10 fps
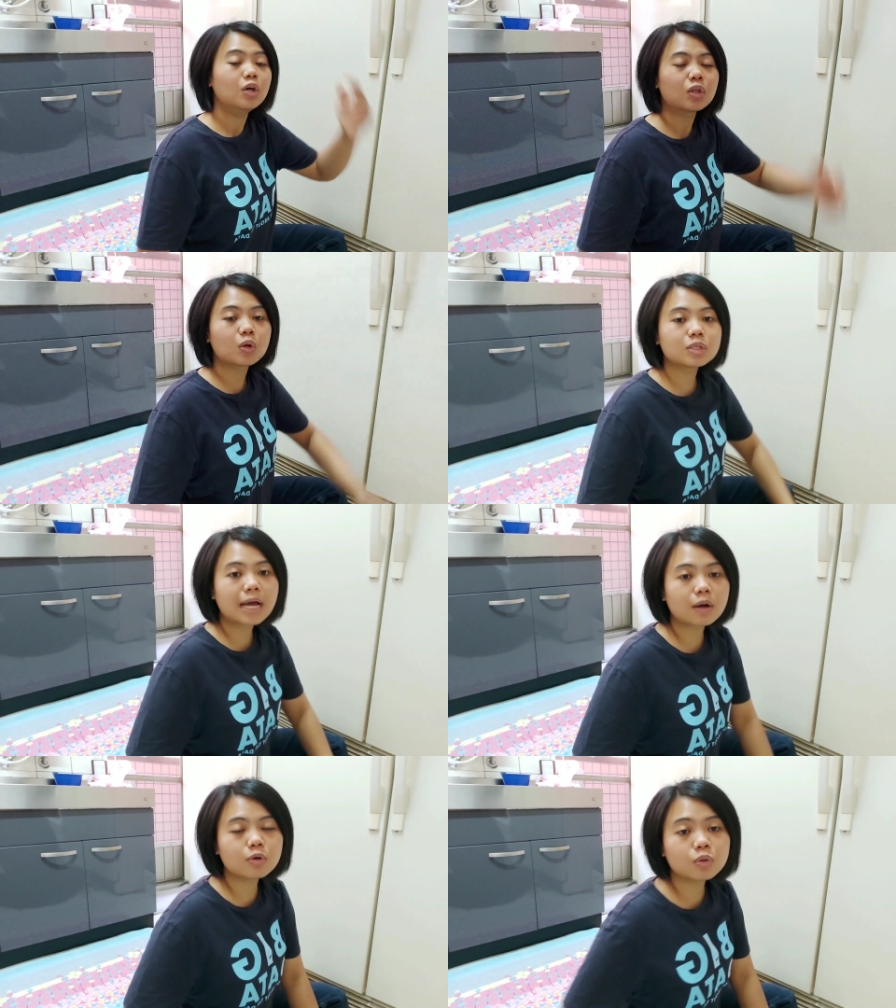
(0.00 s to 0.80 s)
terus
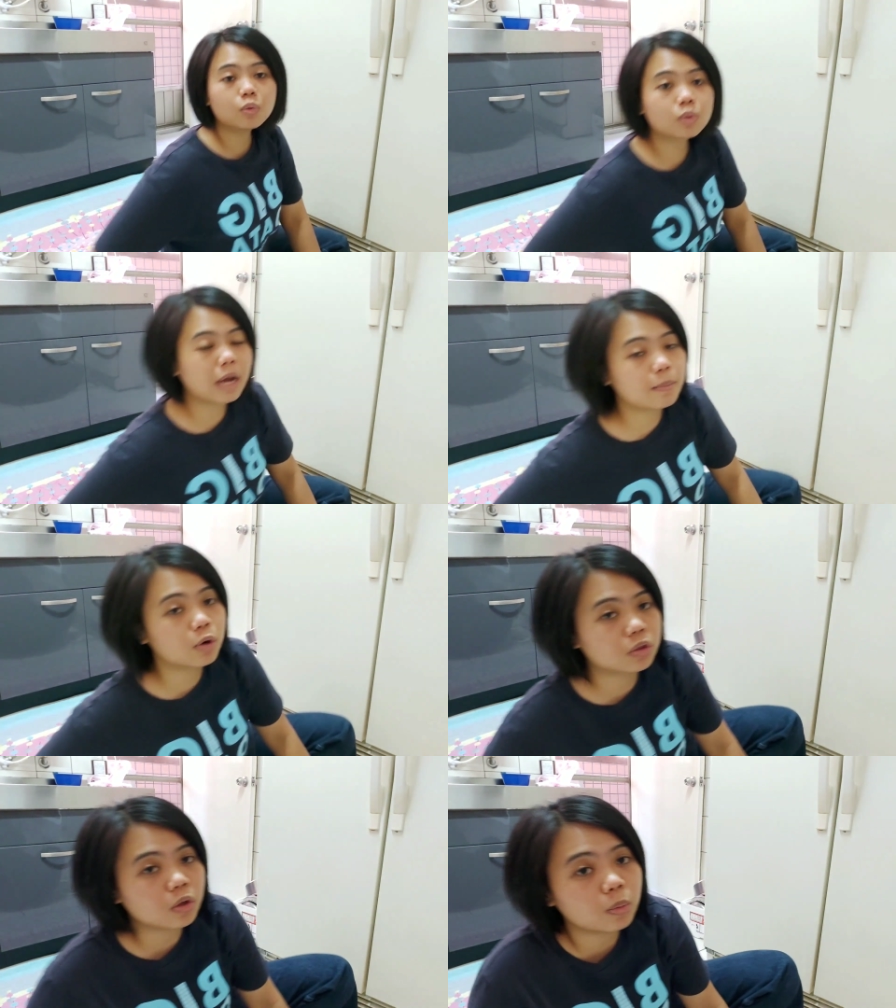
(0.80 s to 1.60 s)
aku itu udah
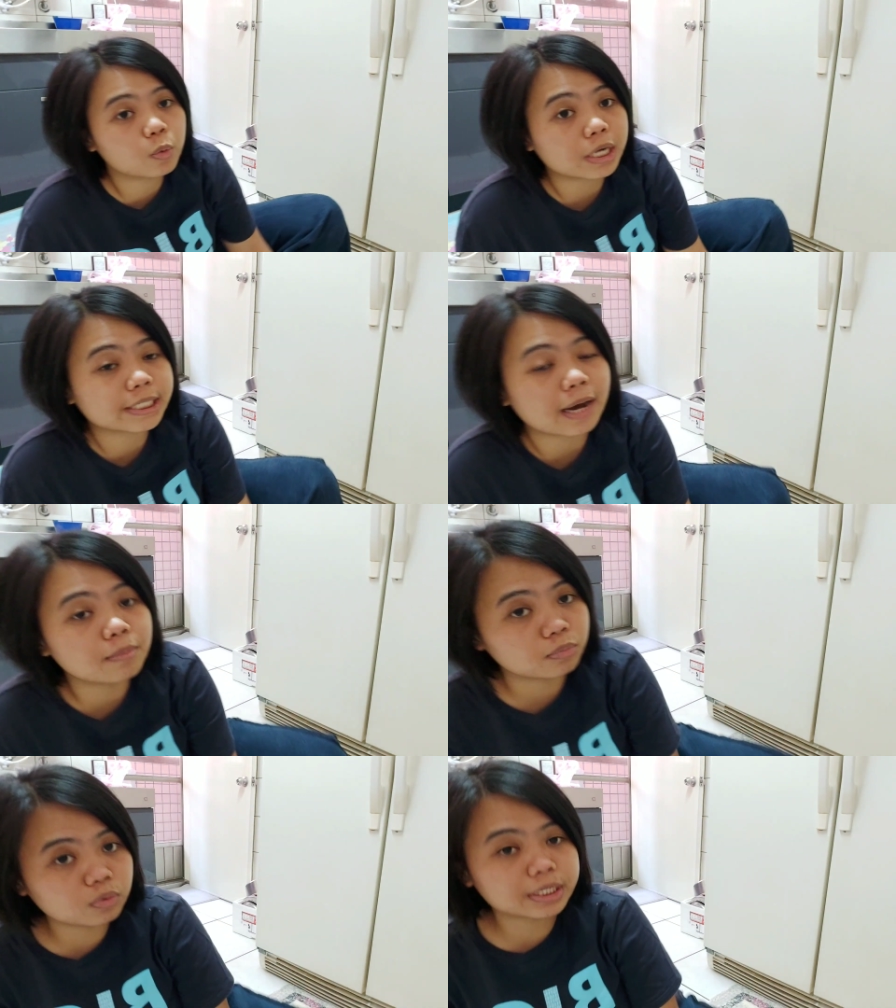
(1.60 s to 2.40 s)
motong buah
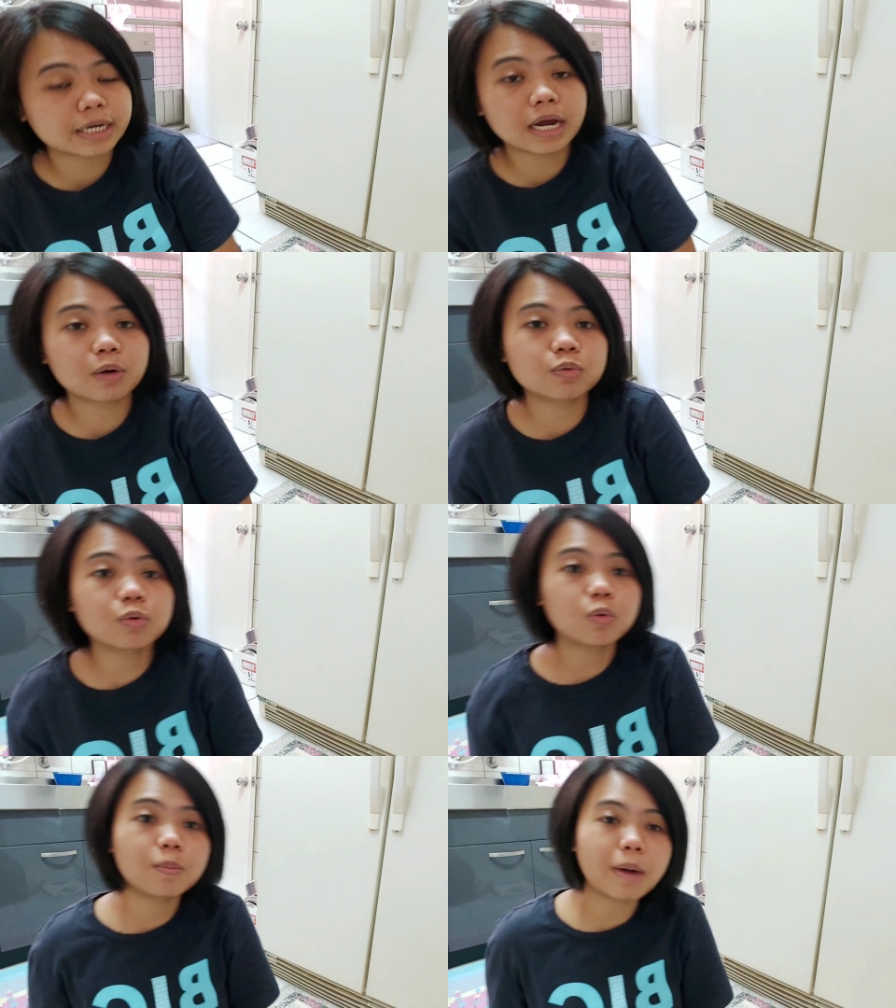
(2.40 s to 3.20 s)
jambu jadi aku
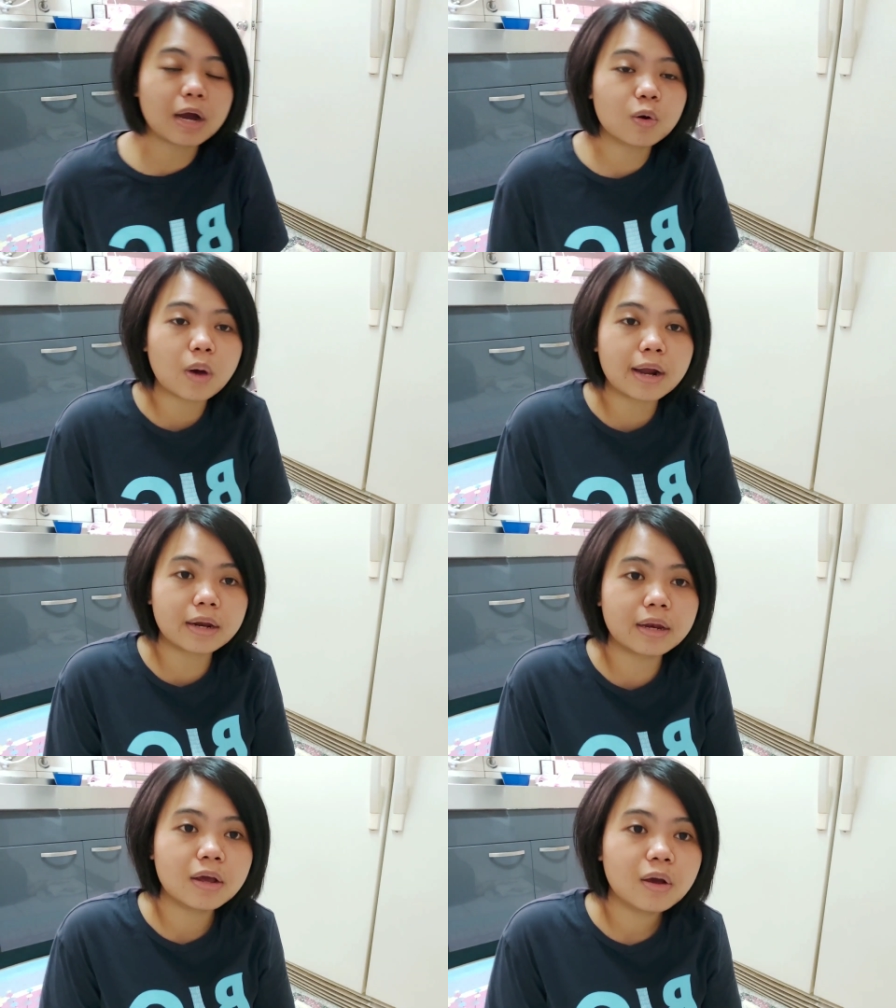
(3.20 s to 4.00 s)
tuh lupa
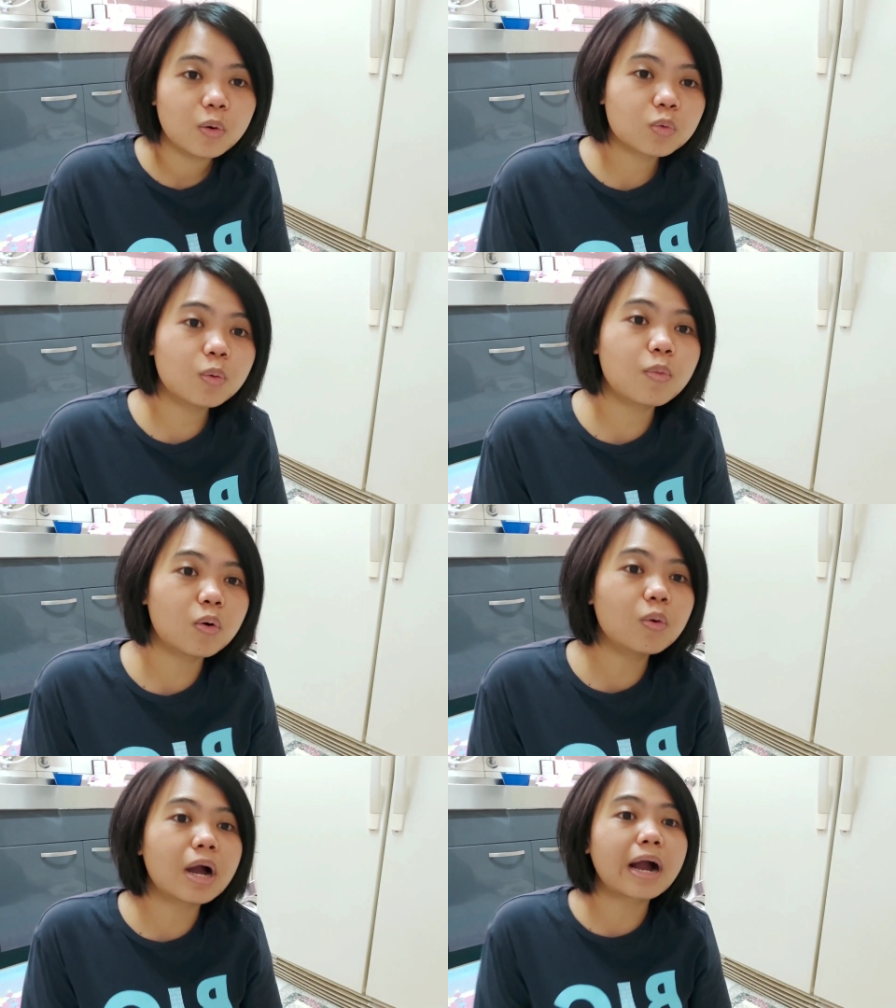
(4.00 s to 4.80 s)
ngeluarin untung
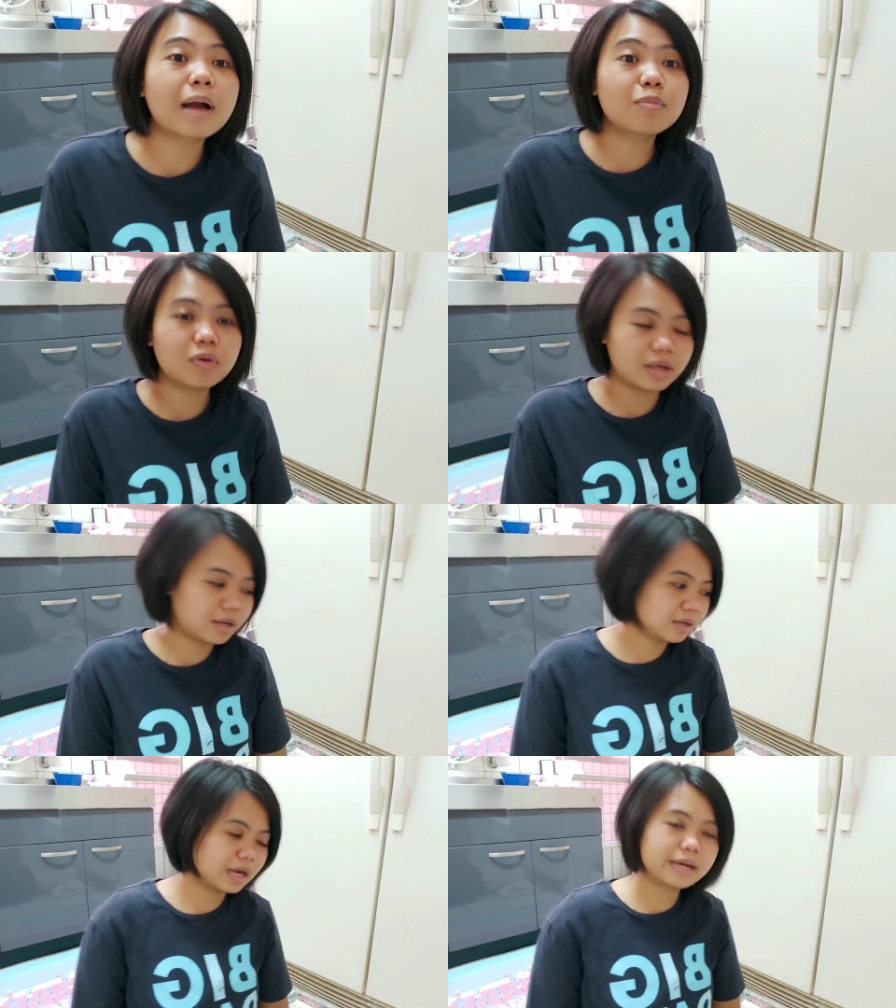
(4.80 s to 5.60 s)
mbokku nggak ngamuk ya
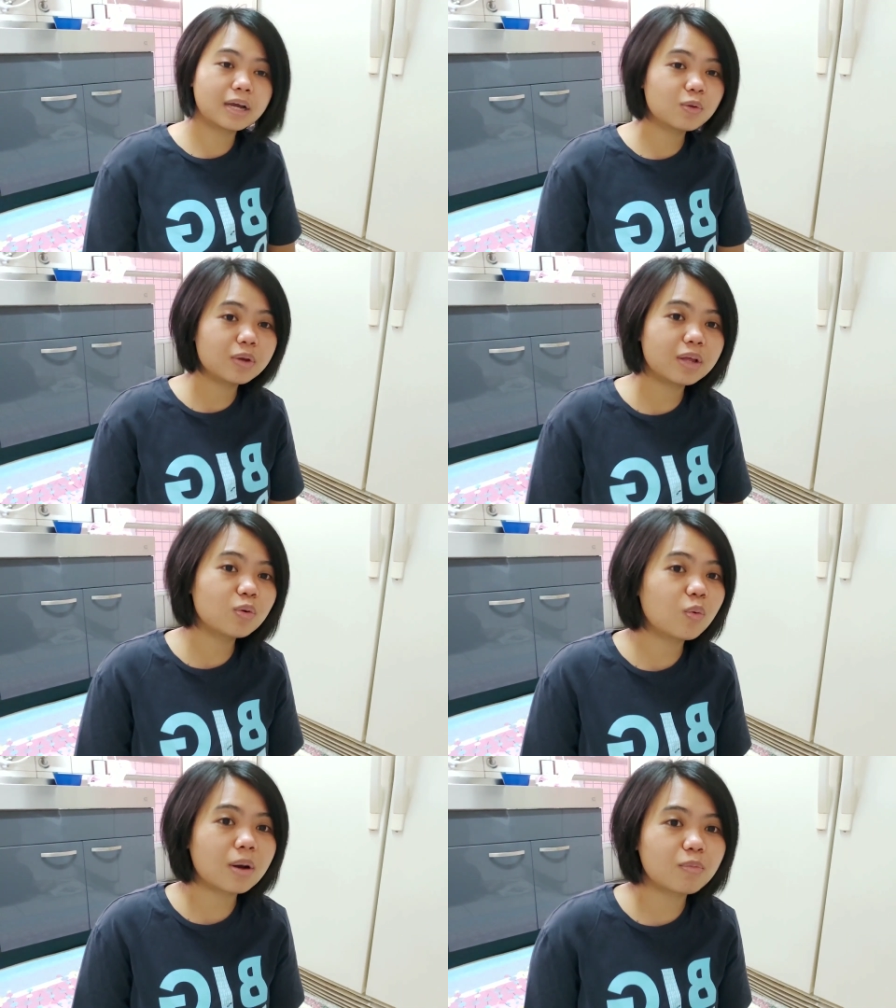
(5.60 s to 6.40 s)
kadang itu dia
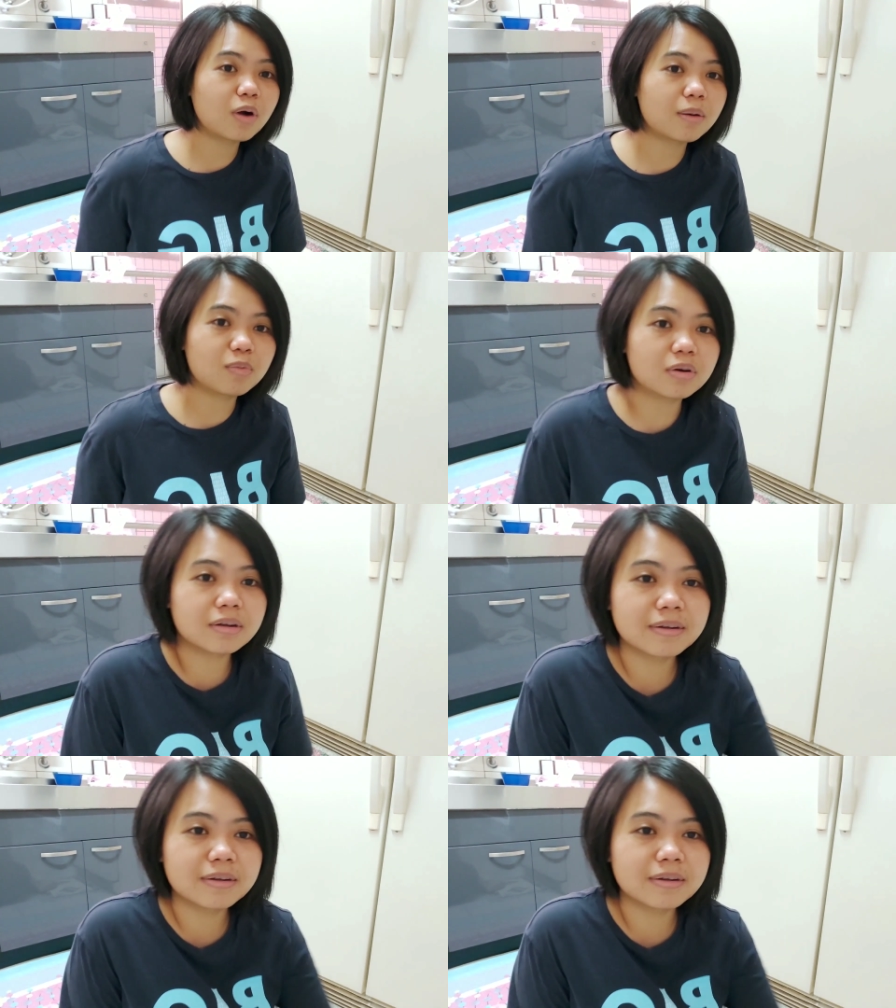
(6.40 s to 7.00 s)
itu ngamuk-ngamuk